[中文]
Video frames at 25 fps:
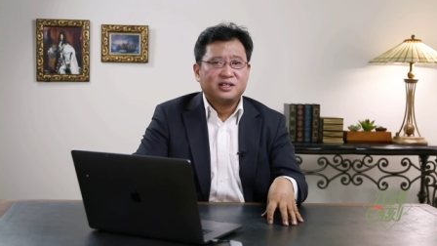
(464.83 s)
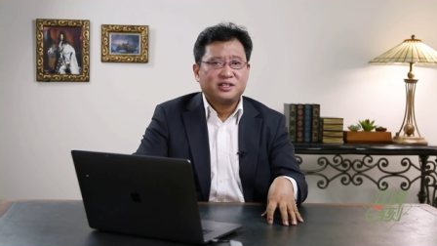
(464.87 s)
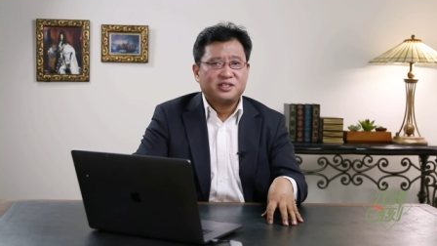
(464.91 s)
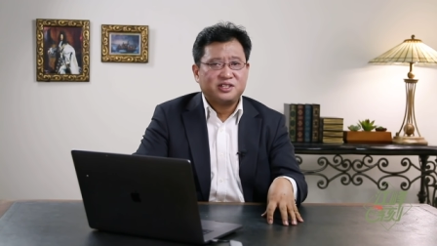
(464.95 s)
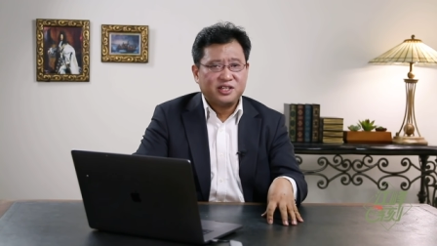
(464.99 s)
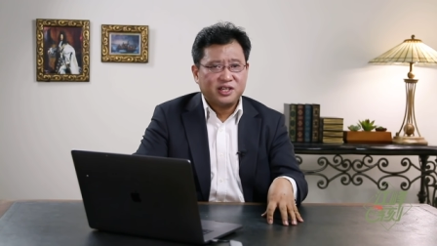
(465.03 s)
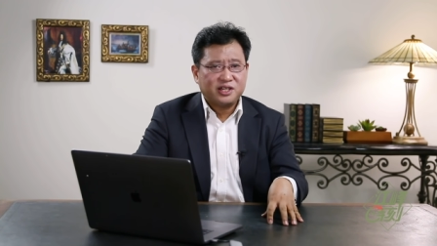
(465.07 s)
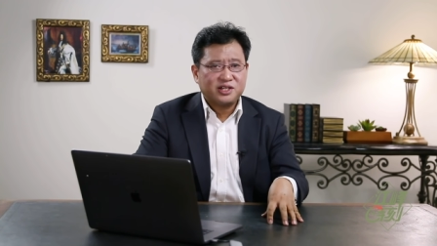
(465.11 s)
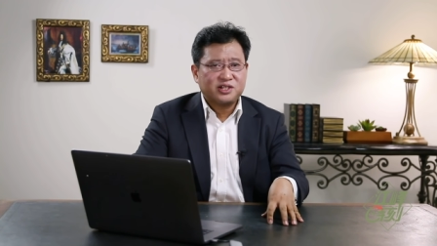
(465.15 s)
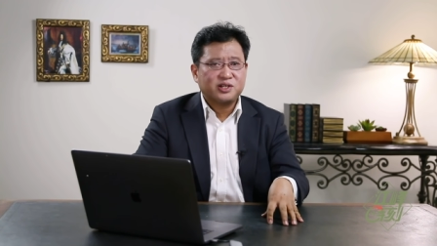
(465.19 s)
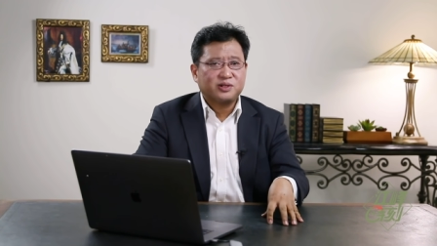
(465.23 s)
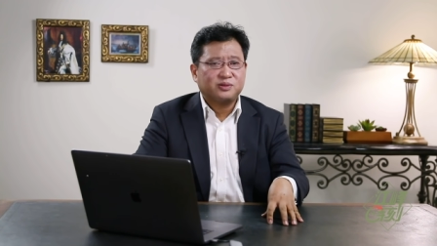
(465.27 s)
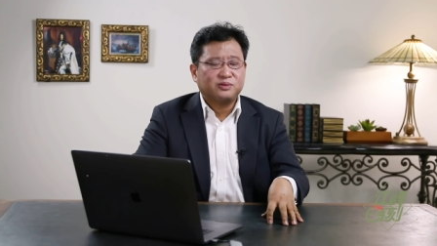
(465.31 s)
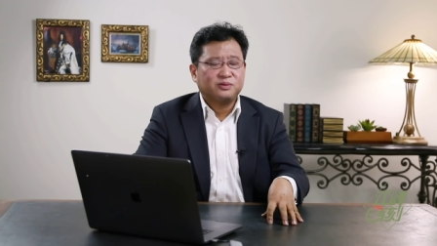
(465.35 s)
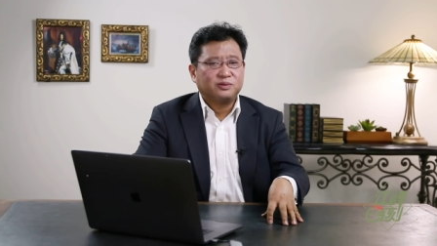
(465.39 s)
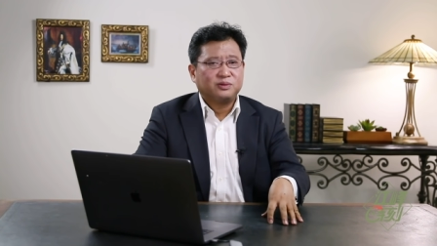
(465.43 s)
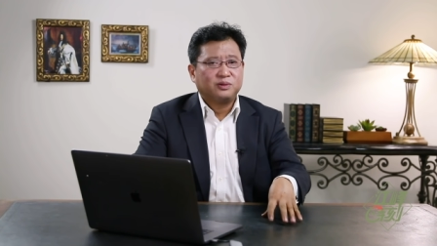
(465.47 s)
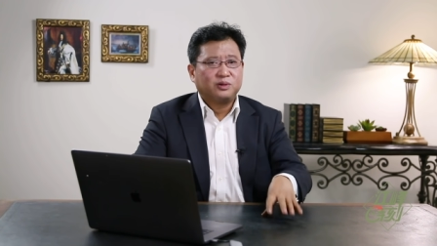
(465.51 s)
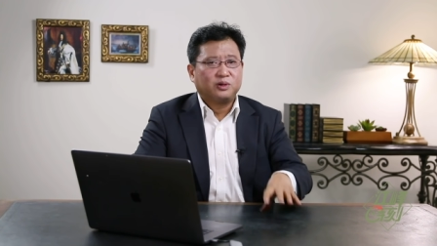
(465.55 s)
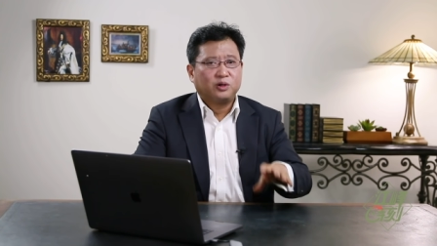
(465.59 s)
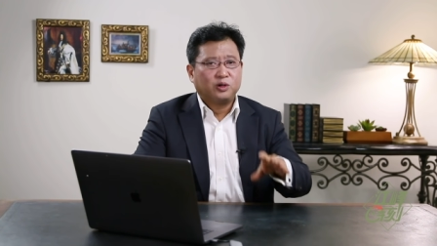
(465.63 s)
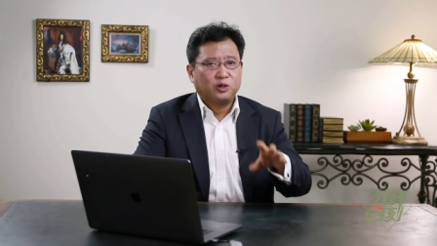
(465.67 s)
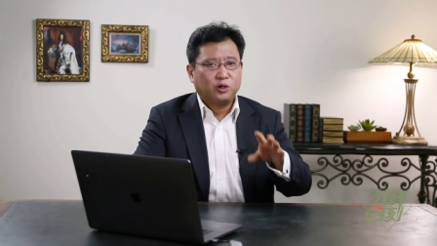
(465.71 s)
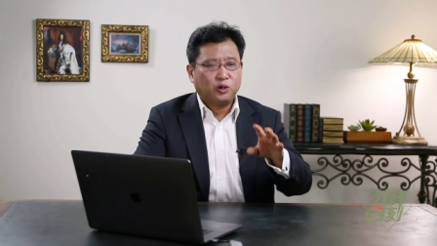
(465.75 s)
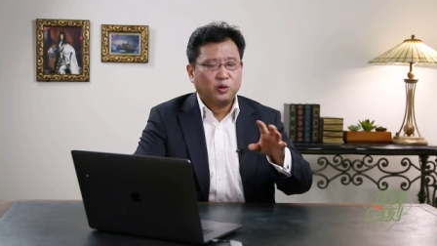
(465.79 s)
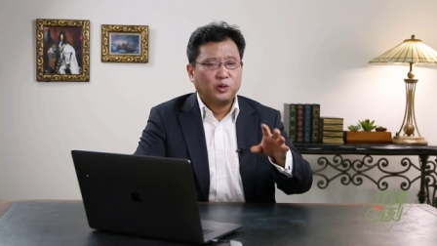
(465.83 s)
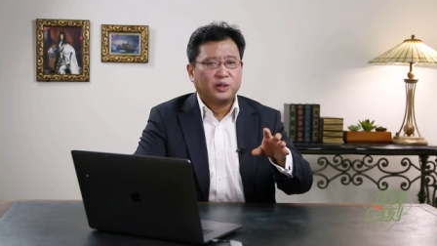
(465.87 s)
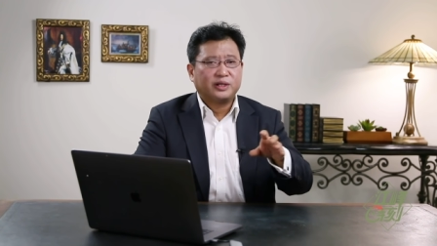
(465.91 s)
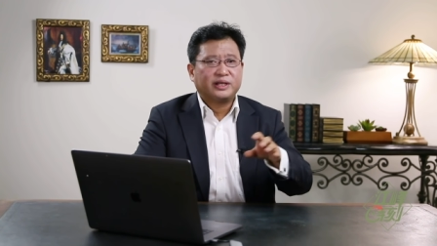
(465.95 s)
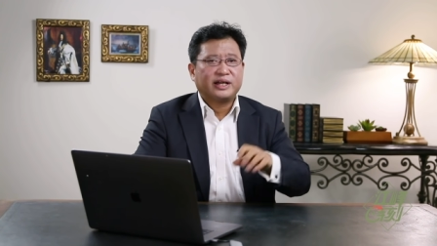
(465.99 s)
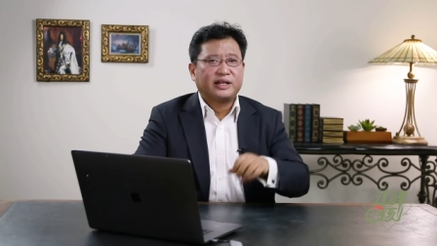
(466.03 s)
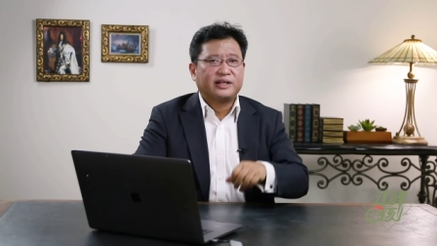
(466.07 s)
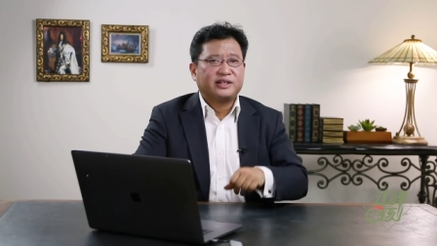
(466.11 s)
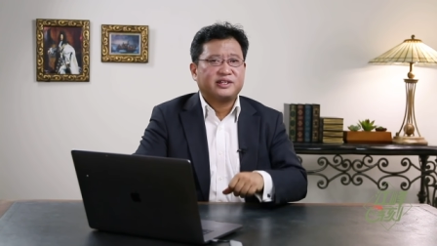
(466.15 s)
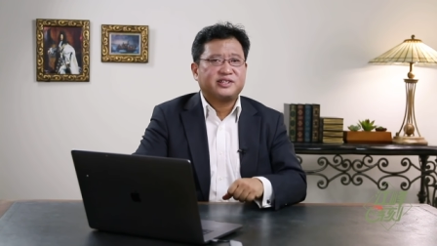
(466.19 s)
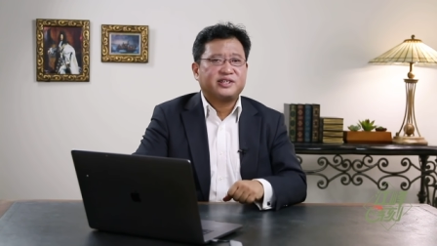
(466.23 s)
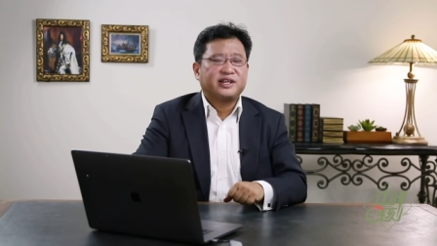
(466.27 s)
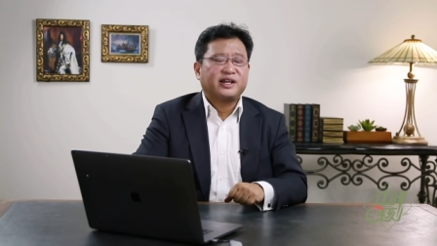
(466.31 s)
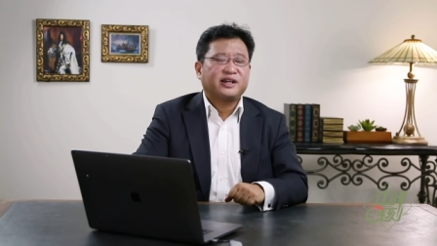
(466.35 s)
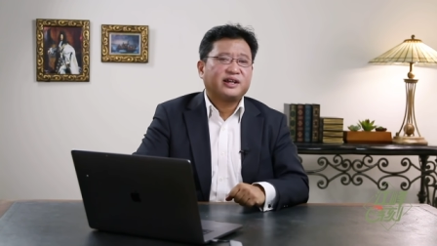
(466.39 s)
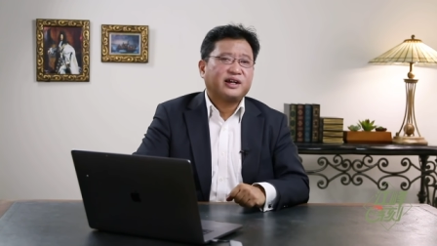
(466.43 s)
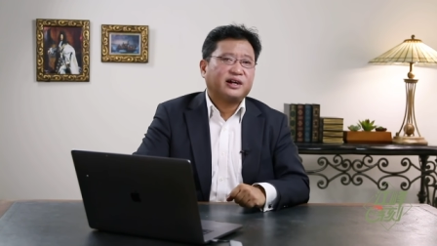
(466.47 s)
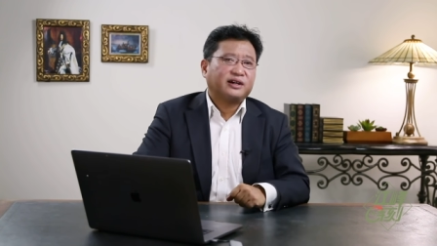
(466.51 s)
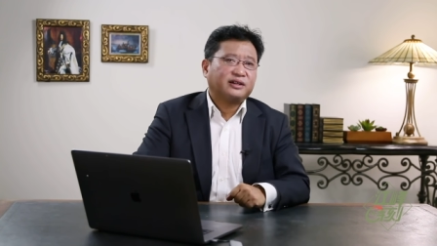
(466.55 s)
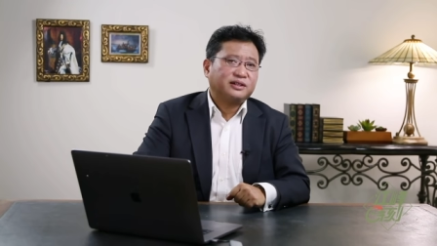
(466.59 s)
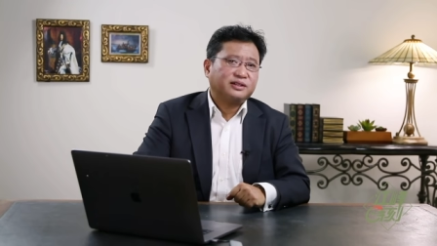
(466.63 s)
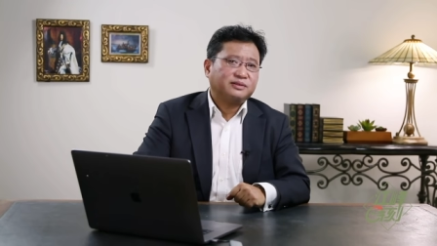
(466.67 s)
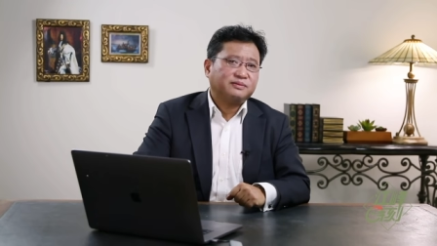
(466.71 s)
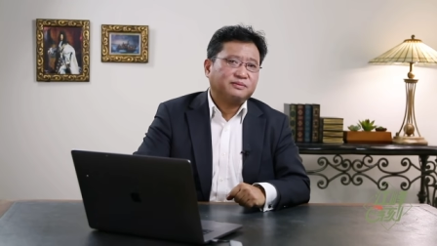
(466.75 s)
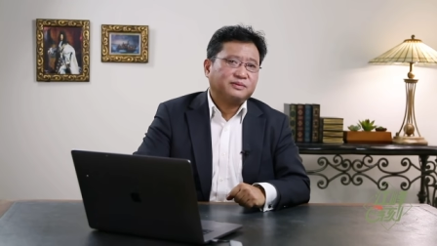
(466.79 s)
接受落难的香
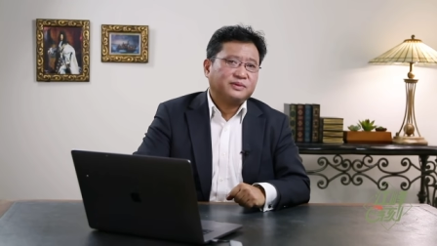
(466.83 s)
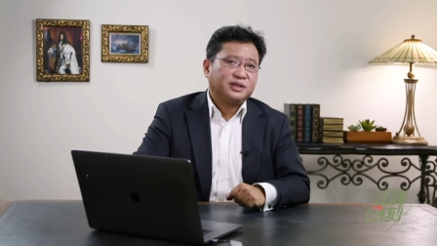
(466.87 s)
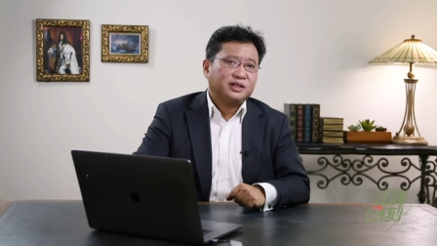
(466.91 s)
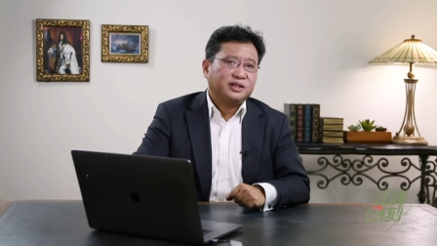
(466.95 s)
港人。